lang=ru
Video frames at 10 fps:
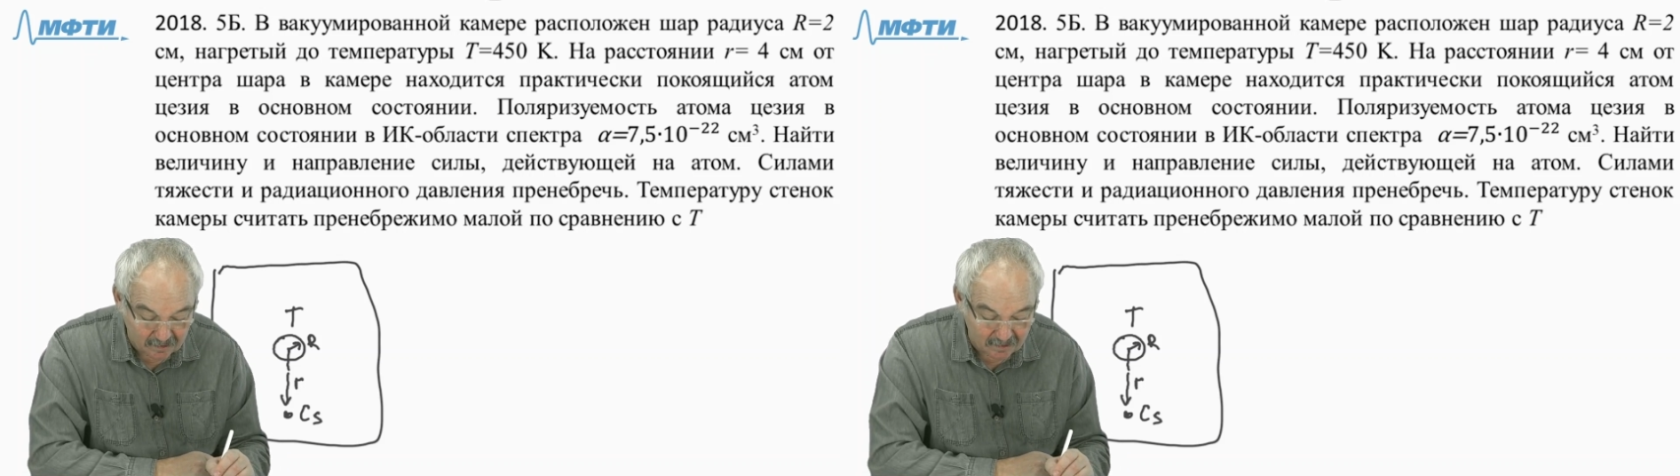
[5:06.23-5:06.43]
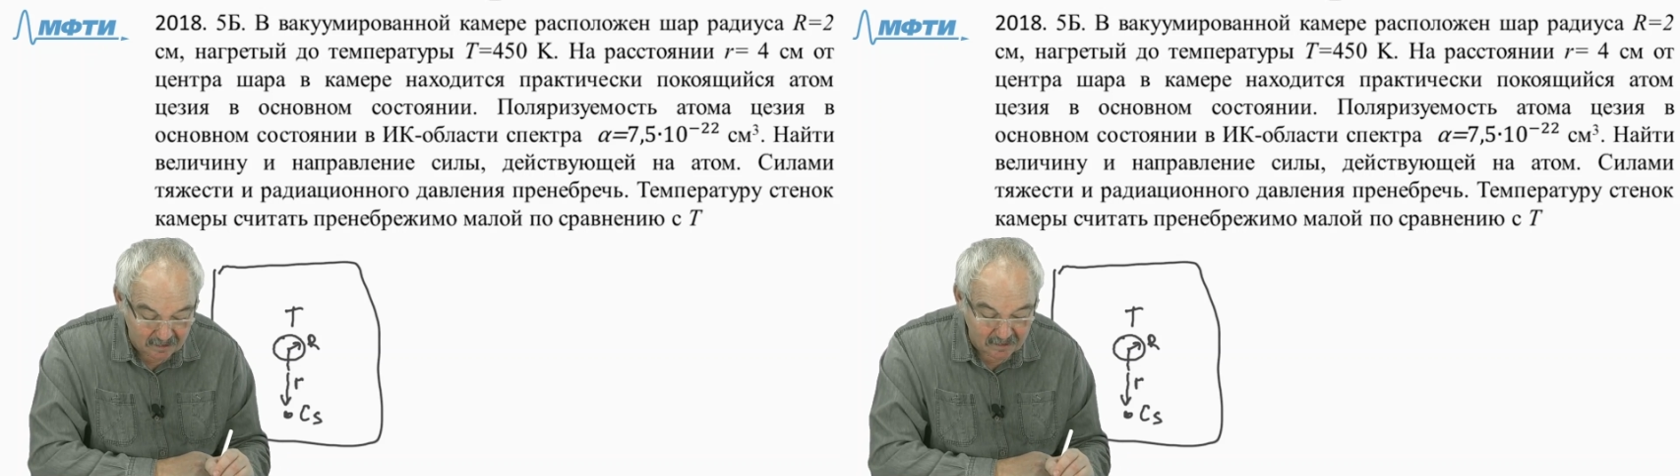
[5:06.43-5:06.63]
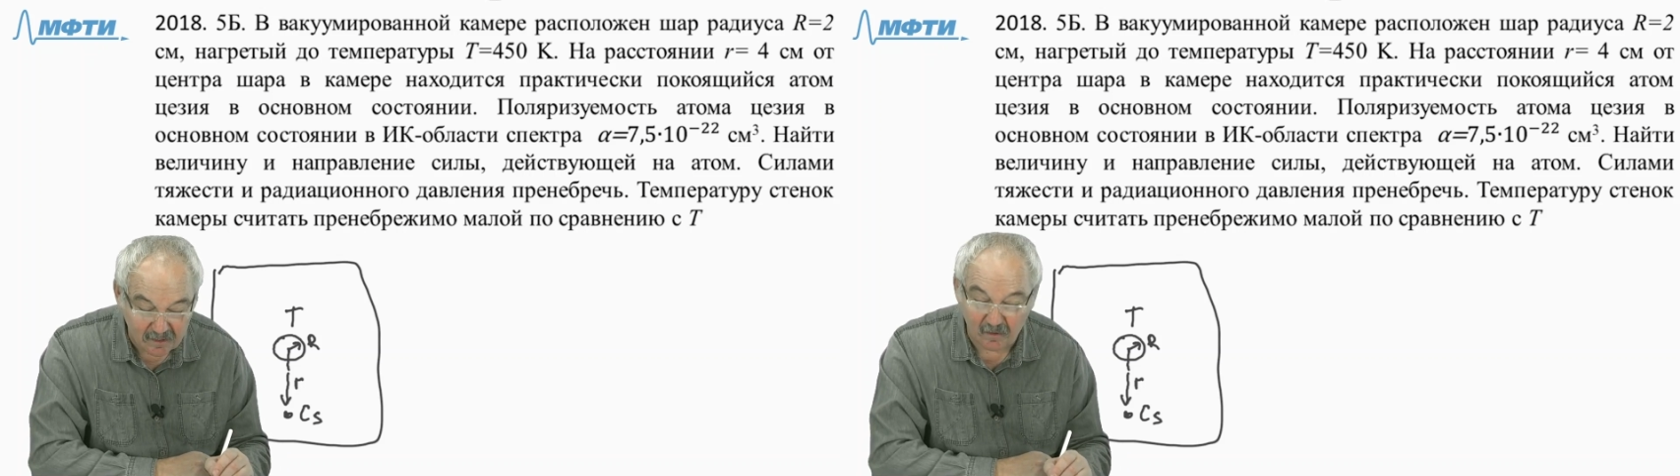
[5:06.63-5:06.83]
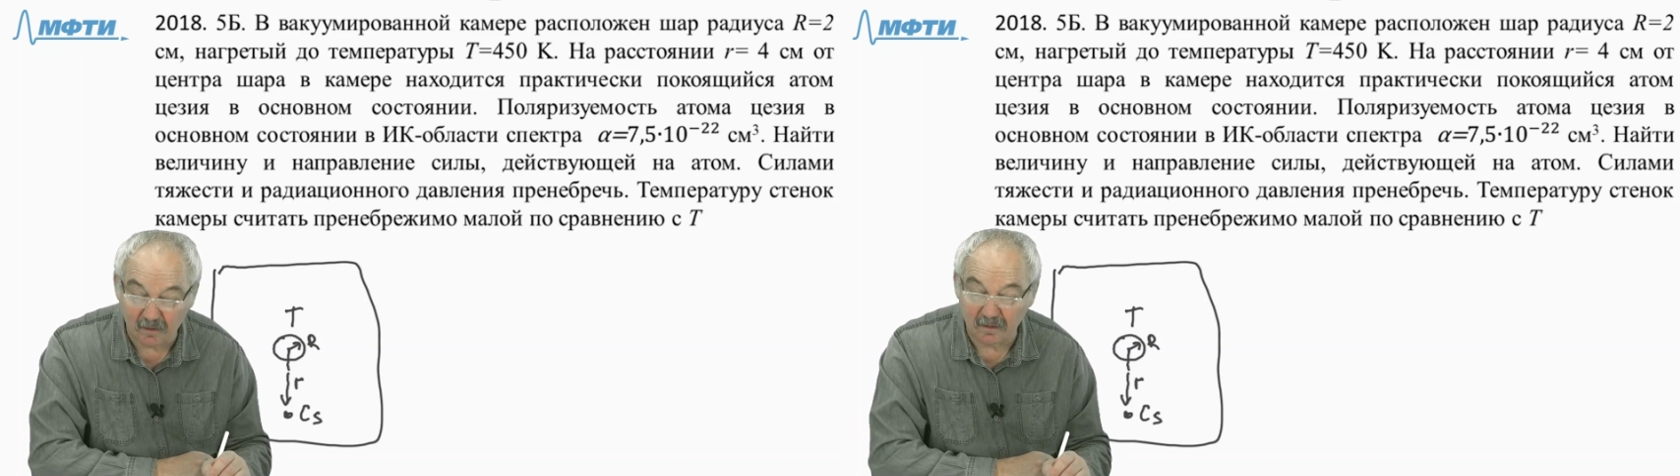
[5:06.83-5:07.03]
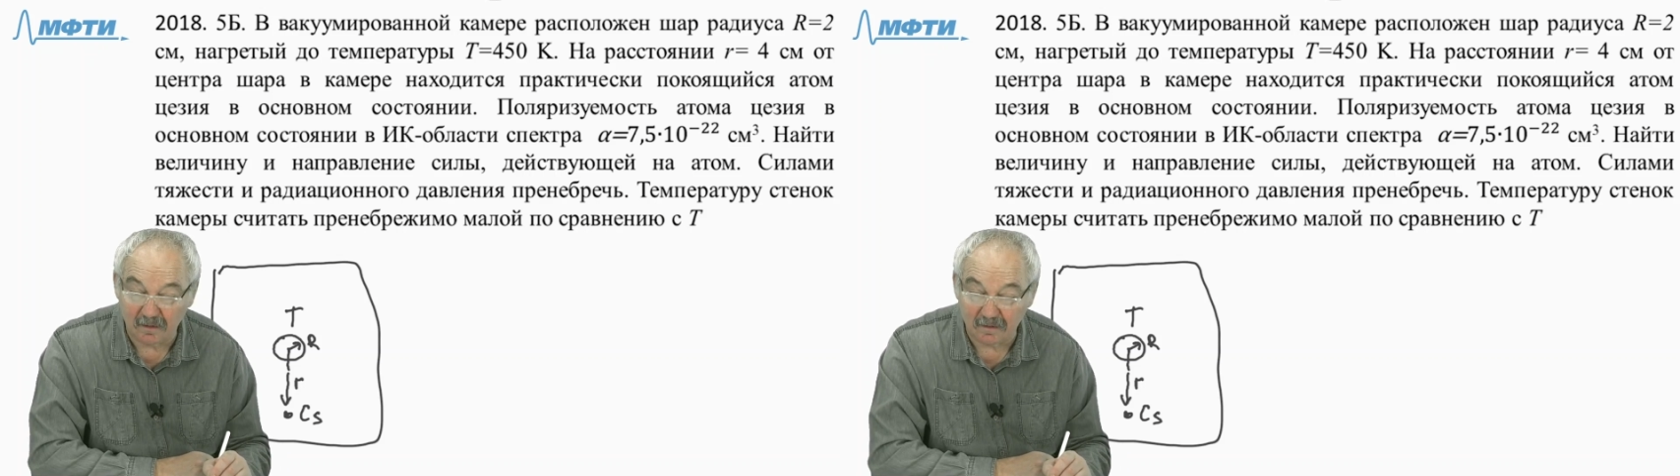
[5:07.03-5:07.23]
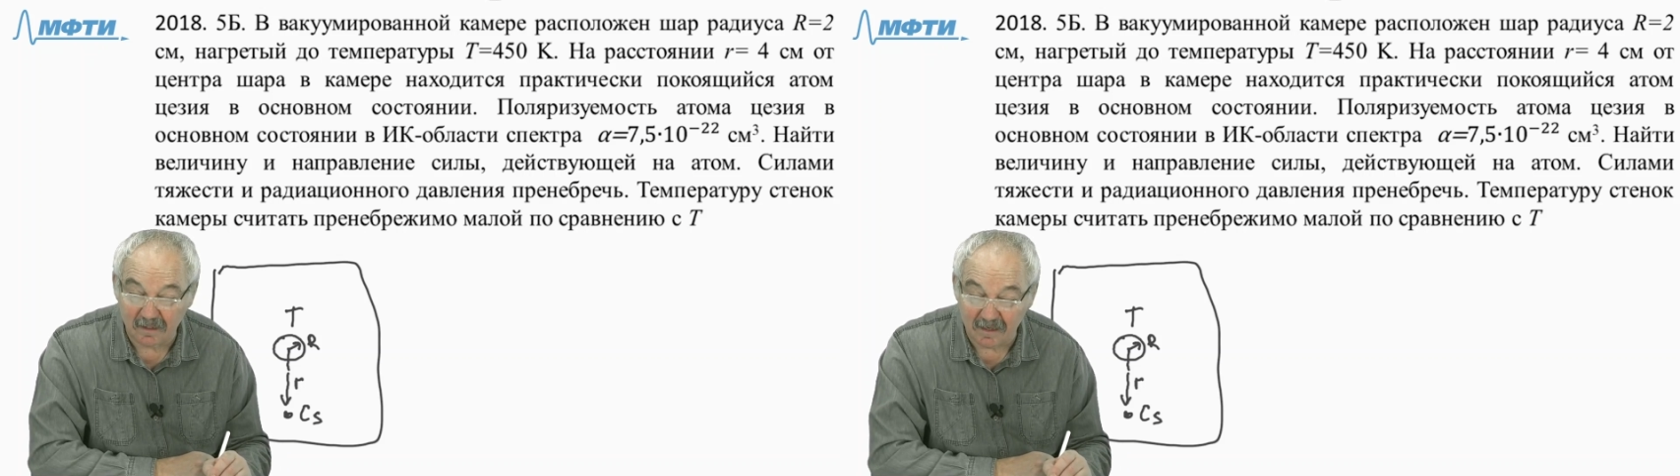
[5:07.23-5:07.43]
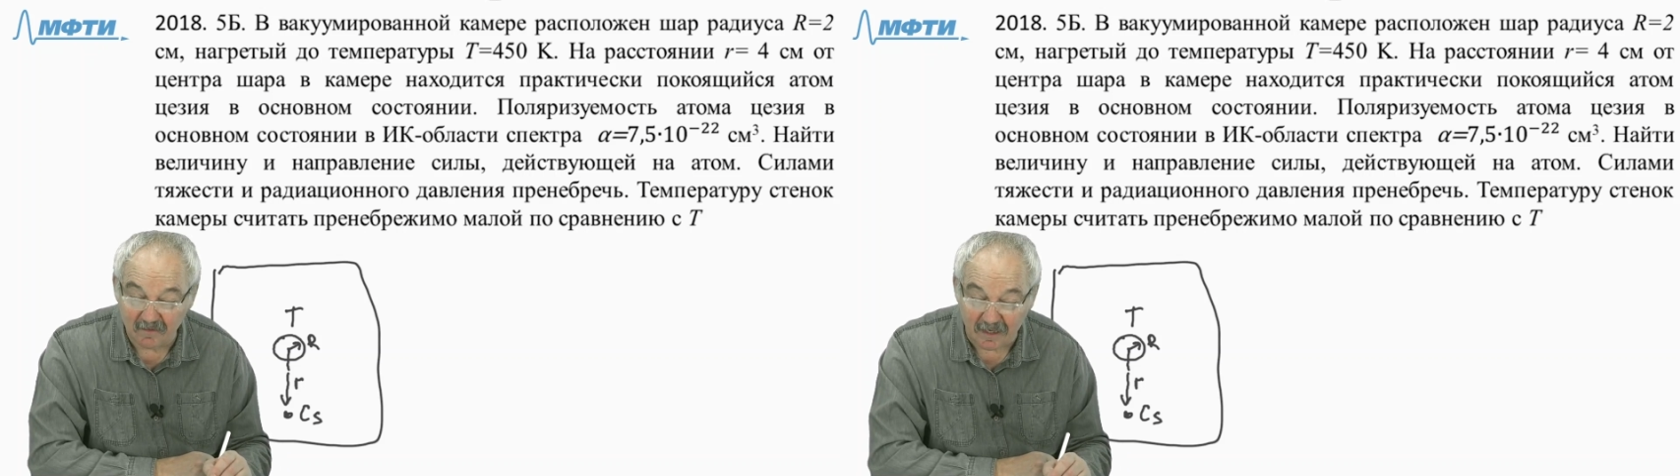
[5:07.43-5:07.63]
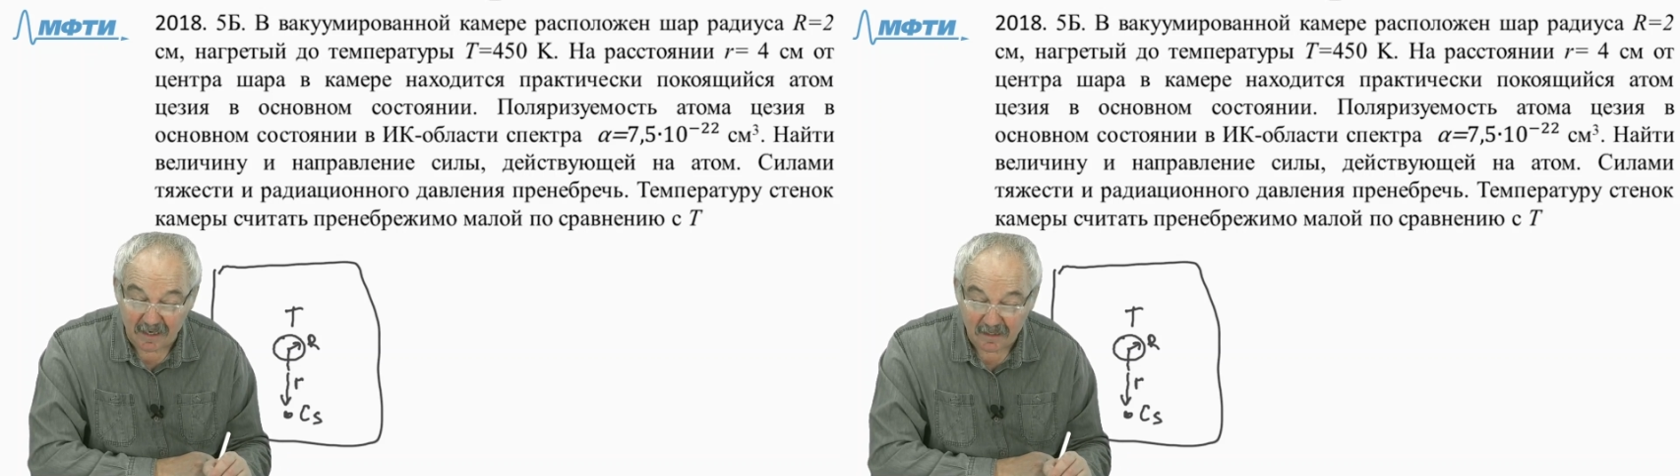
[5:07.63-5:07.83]
радиационного
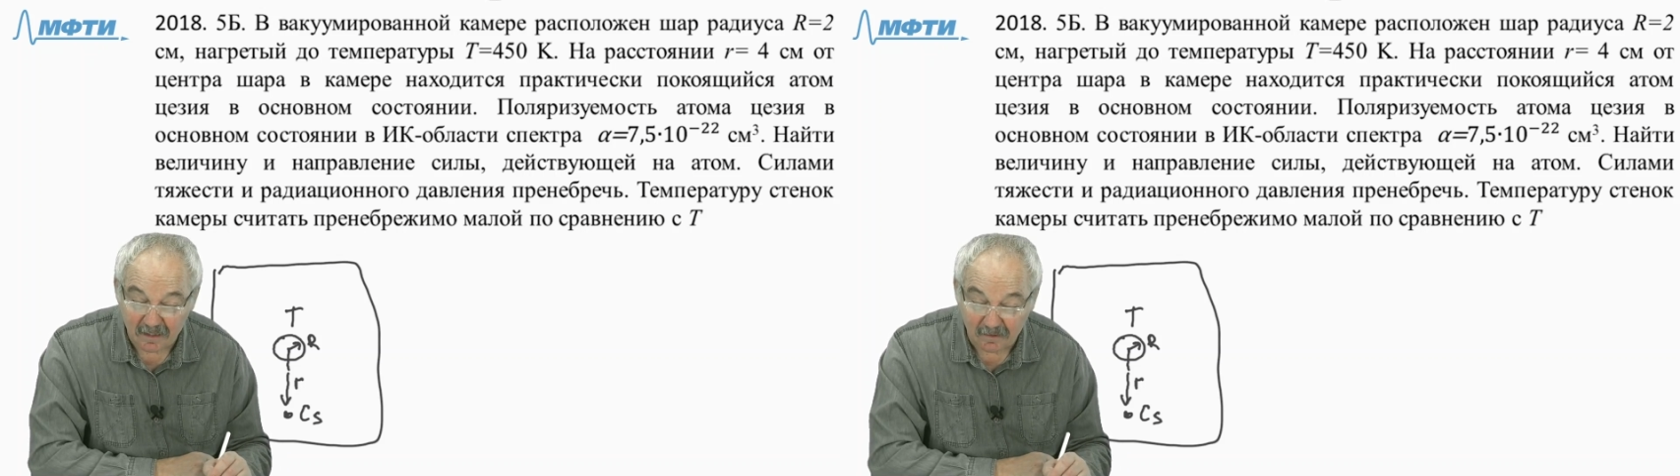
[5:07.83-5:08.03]
давления.